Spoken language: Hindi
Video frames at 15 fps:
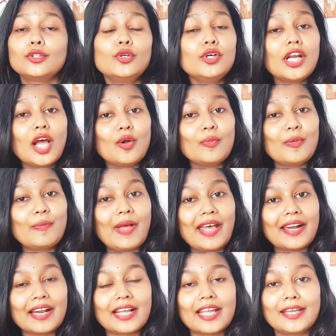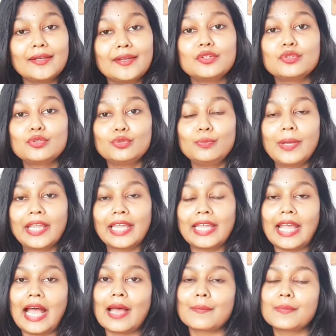दो नाव में पैर रखेंगे तो
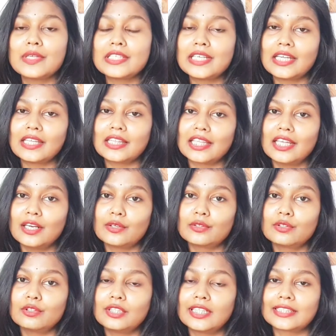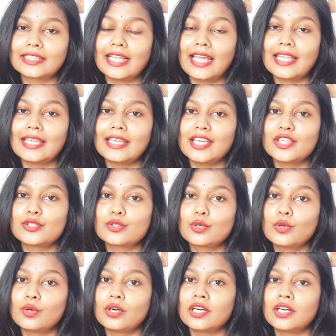डूबेंगे आप में से कितने लोगों को लगता है कि
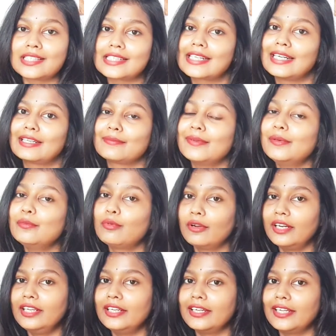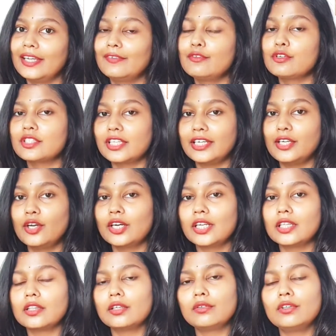जो स्टेटमेंट बोली गई है वो सही है
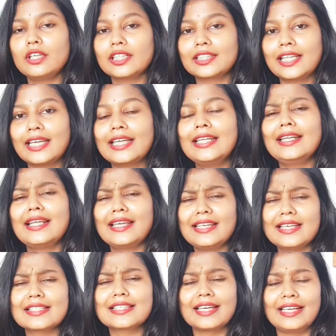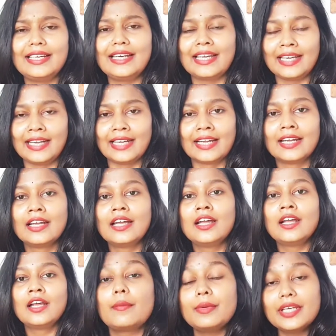और कितने को लगता है कि नहीं ये सही नहीं है
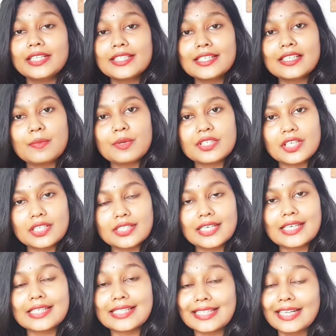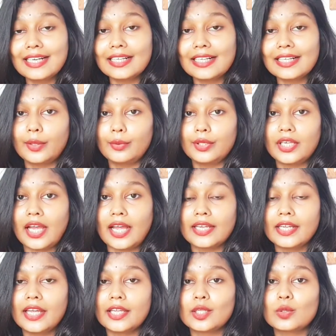हमें ये चीज़ हमेशा से इसलिए लगती हुई
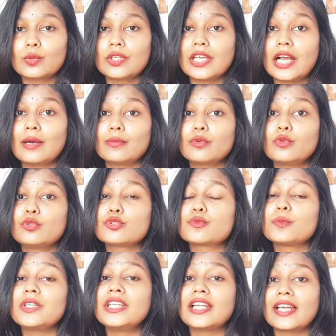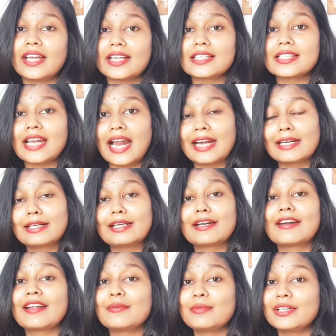आई है क्योंकि हम कुछ भी नया स्टार्ट
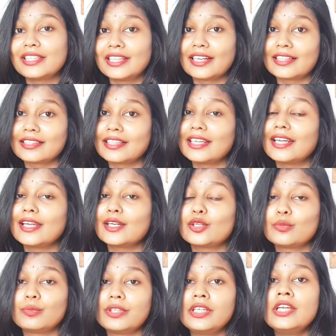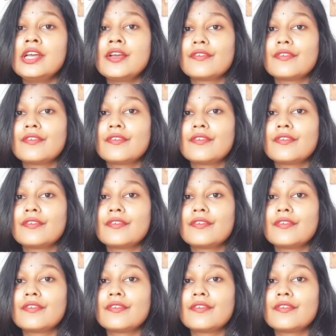करने में डरते हैं टू बी